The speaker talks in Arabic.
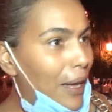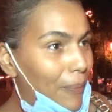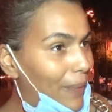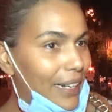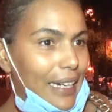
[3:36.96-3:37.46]

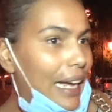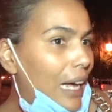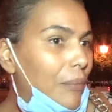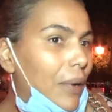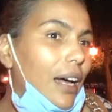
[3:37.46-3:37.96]

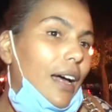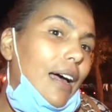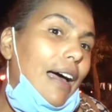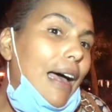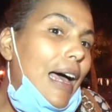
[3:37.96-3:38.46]
معناها
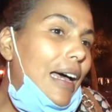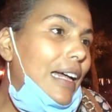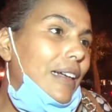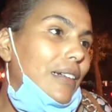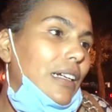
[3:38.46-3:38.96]
ما مش
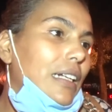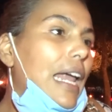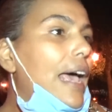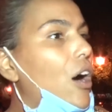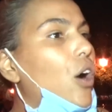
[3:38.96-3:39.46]
خاين
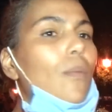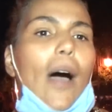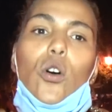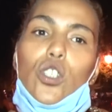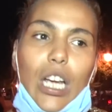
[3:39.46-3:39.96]
لا هو
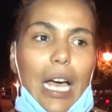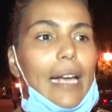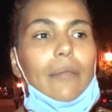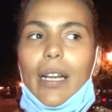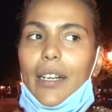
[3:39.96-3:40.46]
ماهوش
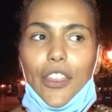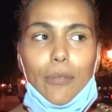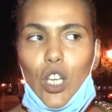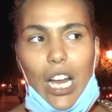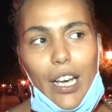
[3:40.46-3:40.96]
خاين ما
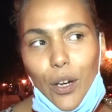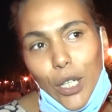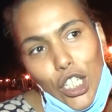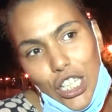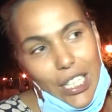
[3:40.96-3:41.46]
نكذبش على
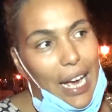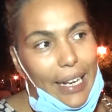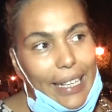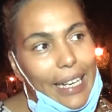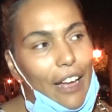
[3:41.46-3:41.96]
رويجلي
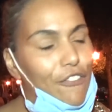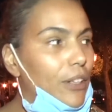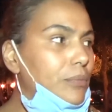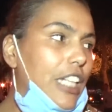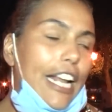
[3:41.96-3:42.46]
الحقيقه
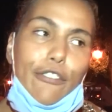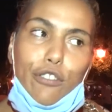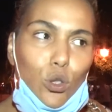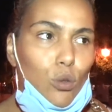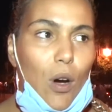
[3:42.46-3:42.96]
فهمت
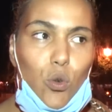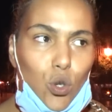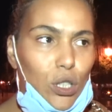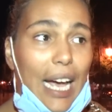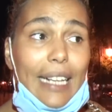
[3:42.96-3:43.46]
تليفونه
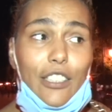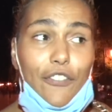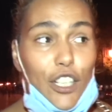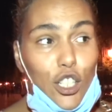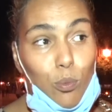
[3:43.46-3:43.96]
موجود عندي
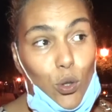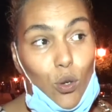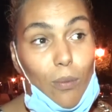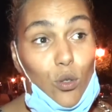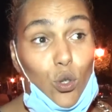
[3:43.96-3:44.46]
فيسبوك
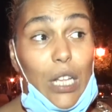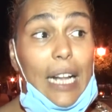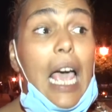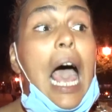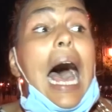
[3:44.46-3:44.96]
وموجود
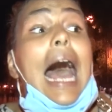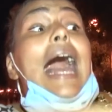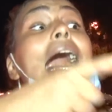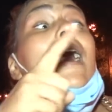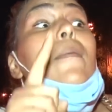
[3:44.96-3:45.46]
عندي
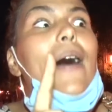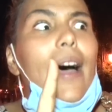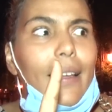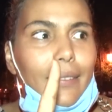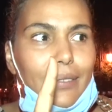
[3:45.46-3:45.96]

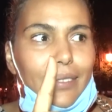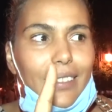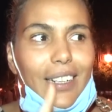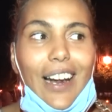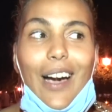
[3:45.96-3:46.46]
اما
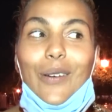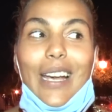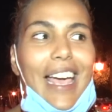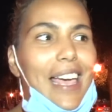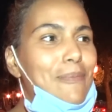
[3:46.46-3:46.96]
راهو
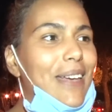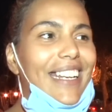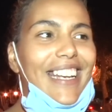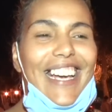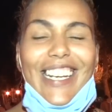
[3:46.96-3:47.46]

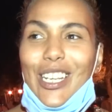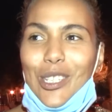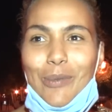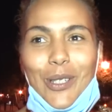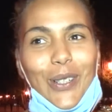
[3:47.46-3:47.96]
الامان لا
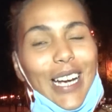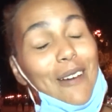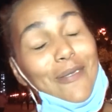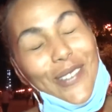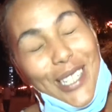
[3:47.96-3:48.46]
ينجم يكون عن
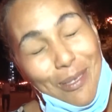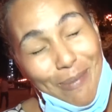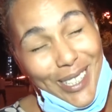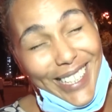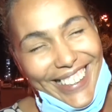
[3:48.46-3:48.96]

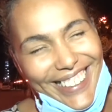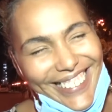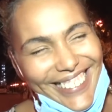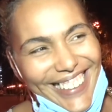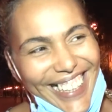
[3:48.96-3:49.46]
فيسبوك اخر
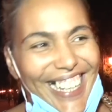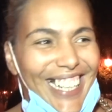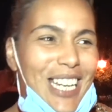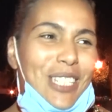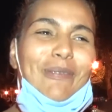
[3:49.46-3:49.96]

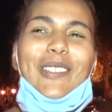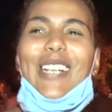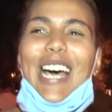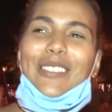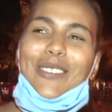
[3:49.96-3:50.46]
نجم يكون
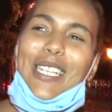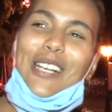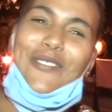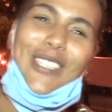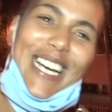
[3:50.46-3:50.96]
عنده
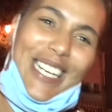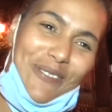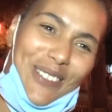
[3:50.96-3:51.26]
تليفون اخر في